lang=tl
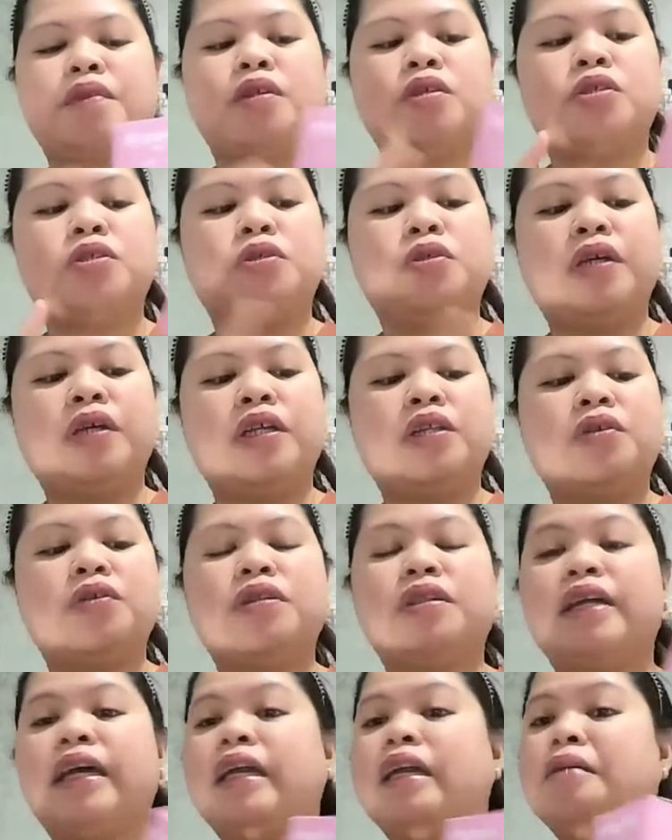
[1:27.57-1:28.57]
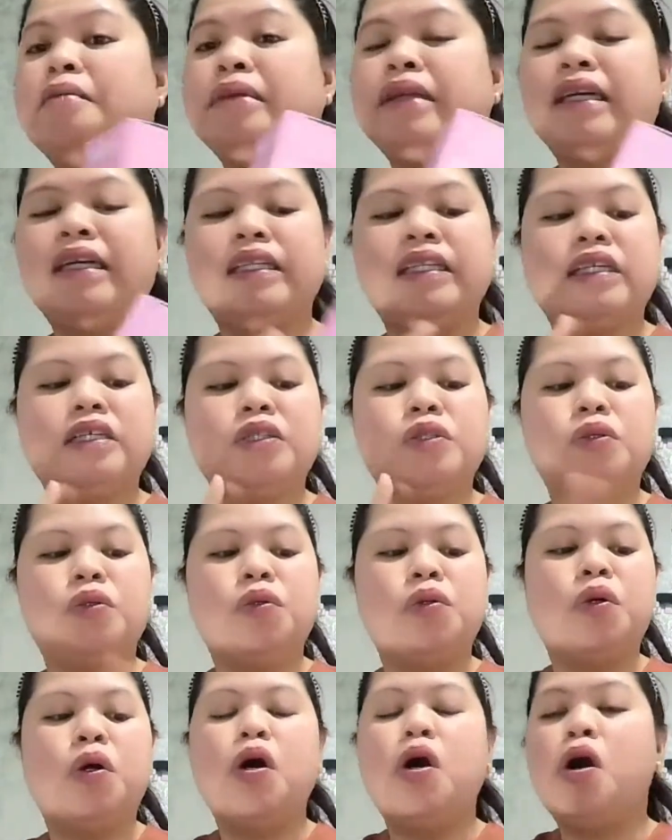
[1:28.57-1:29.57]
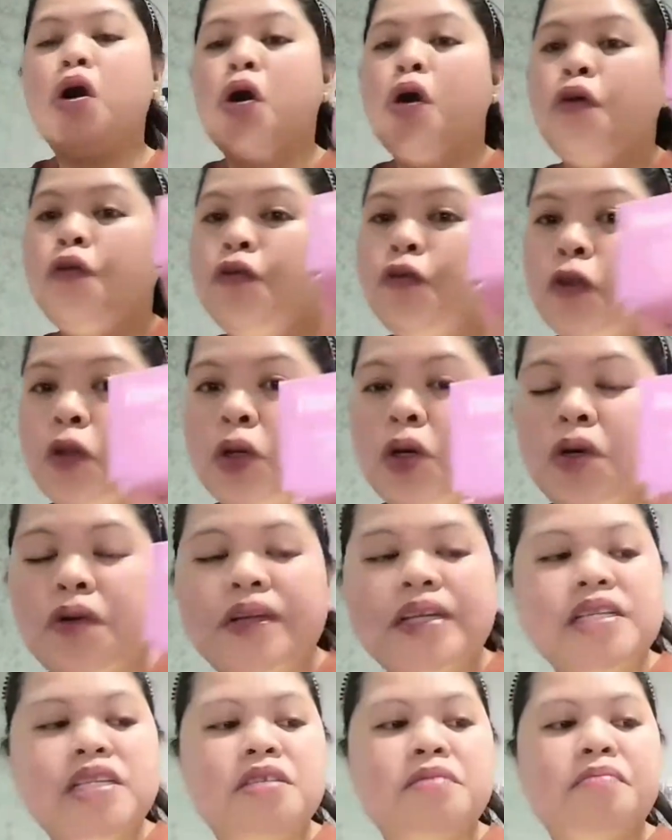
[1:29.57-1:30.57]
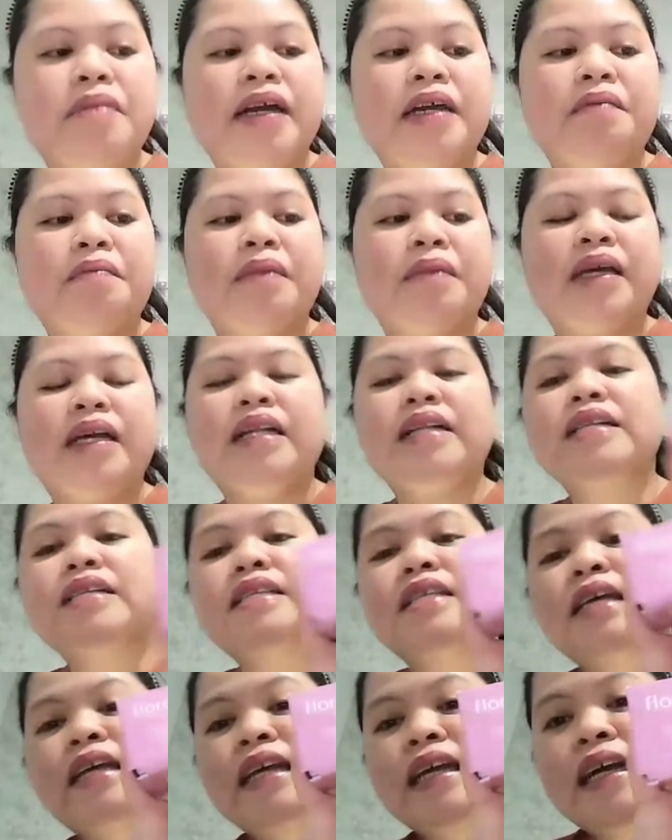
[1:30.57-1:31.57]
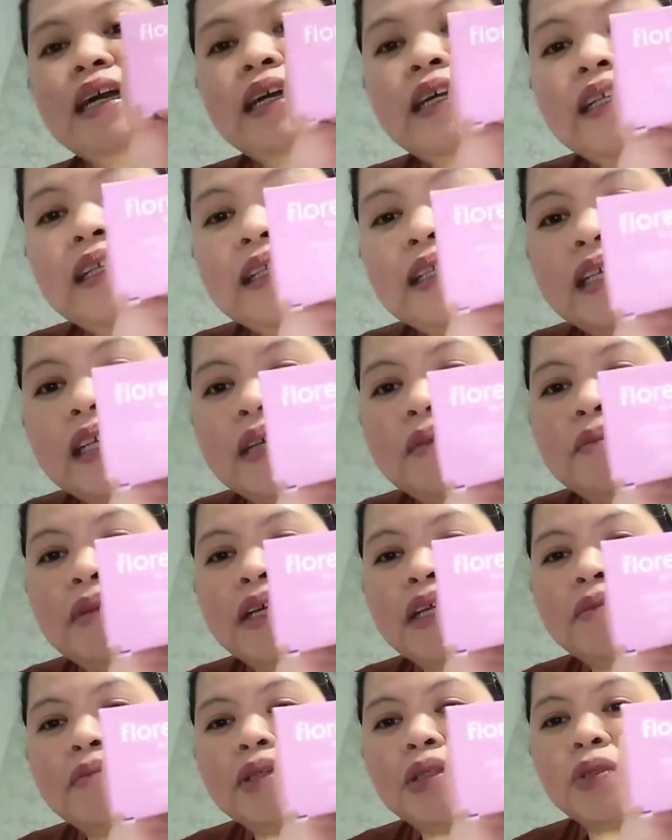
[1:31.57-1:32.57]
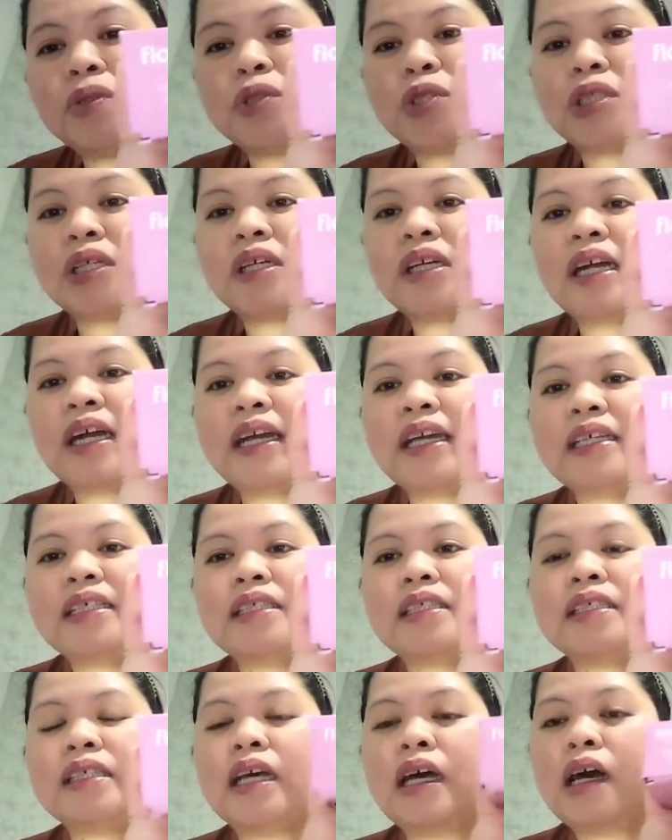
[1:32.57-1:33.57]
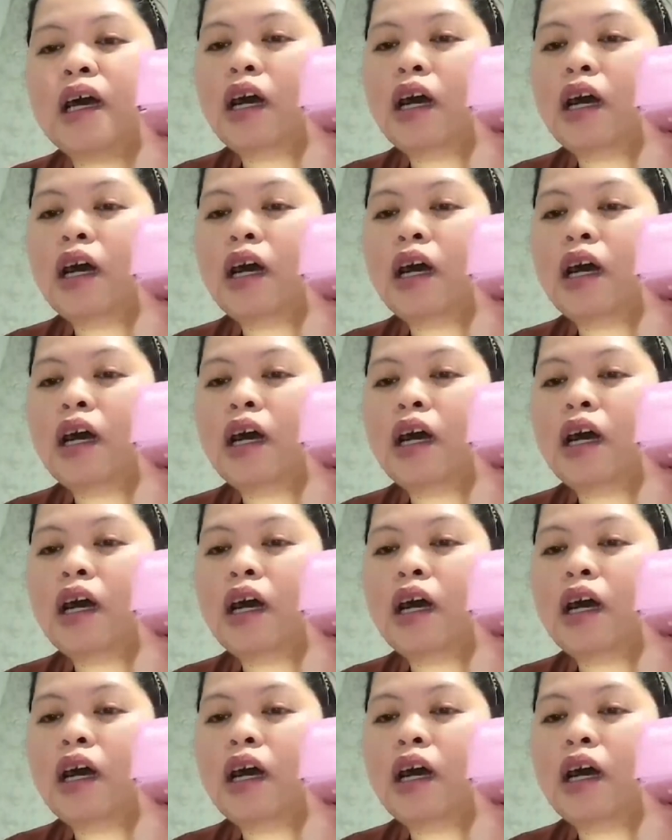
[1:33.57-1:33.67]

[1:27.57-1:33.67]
So, ito. Try naman natin tong Florence by Mills. Ayan. Iba naman to siya guys.